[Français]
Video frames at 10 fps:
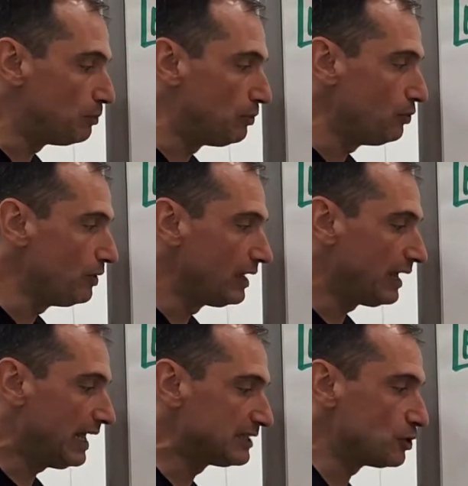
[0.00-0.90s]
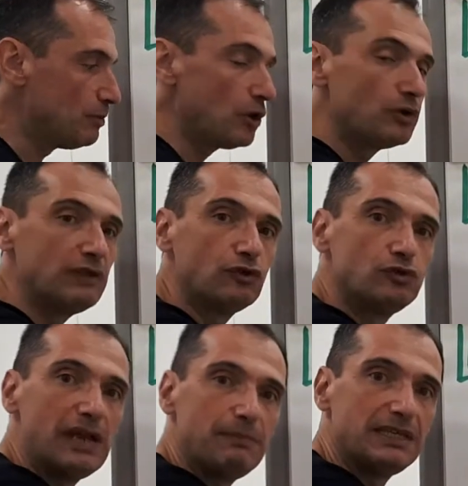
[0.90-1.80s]
plus et se bloque au niveau
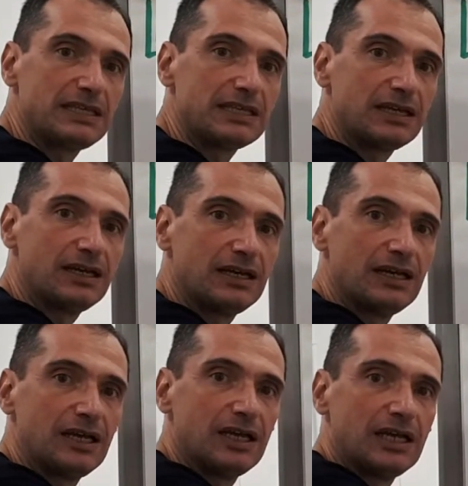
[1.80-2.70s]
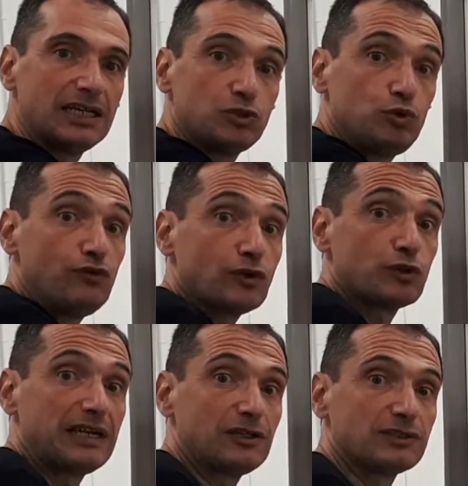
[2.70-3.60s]
du limbique. Suivant
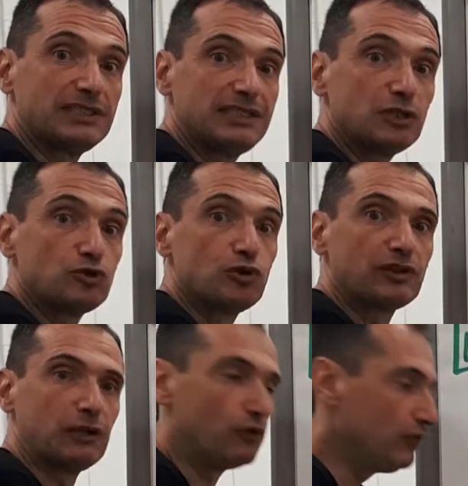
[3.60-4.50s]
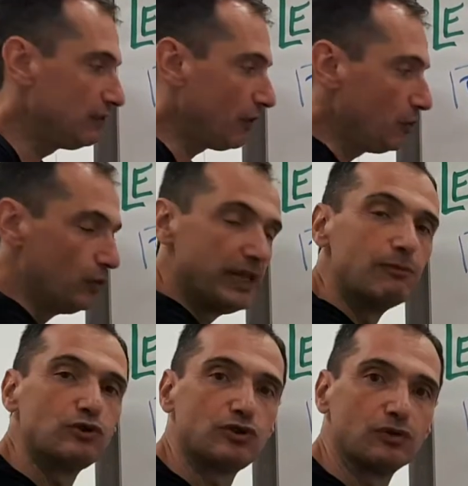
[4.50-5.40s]
son intensité, je suis en train de vivre une
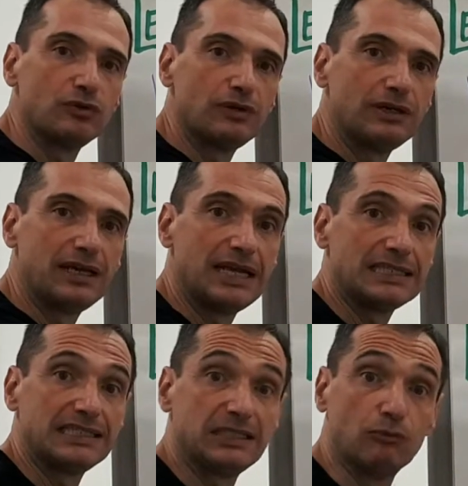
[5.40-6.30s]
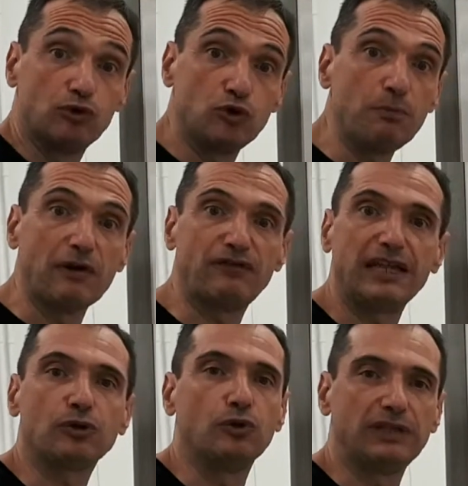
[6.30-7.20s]
émotion peuvent
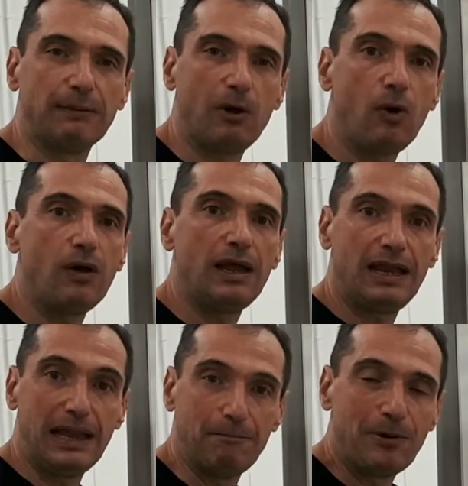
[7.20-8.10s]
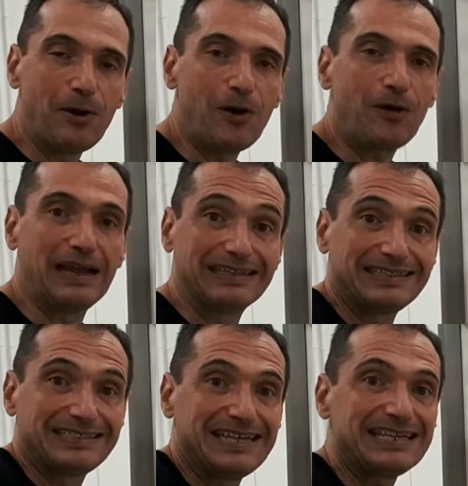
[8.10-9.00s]
être notamment la peur, la
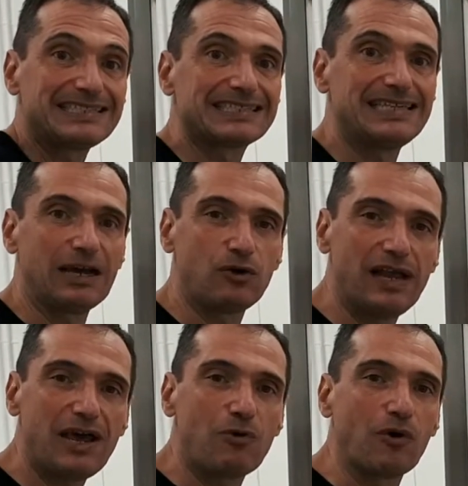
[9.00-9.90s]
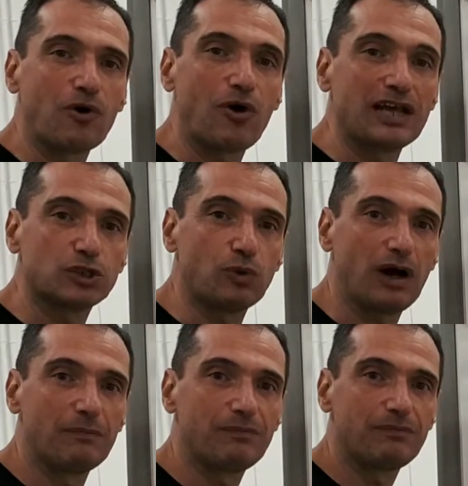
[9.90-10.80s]
tristesse, la colère ou encore la
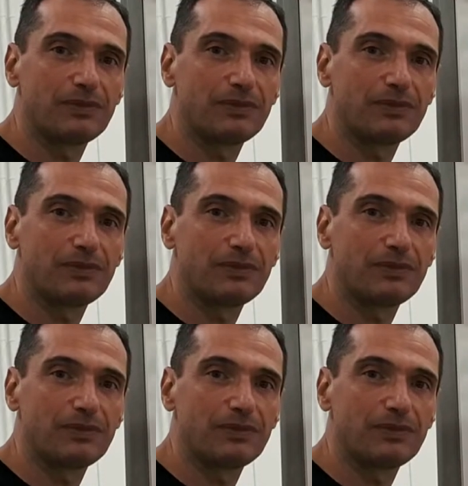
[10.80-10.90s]
joie.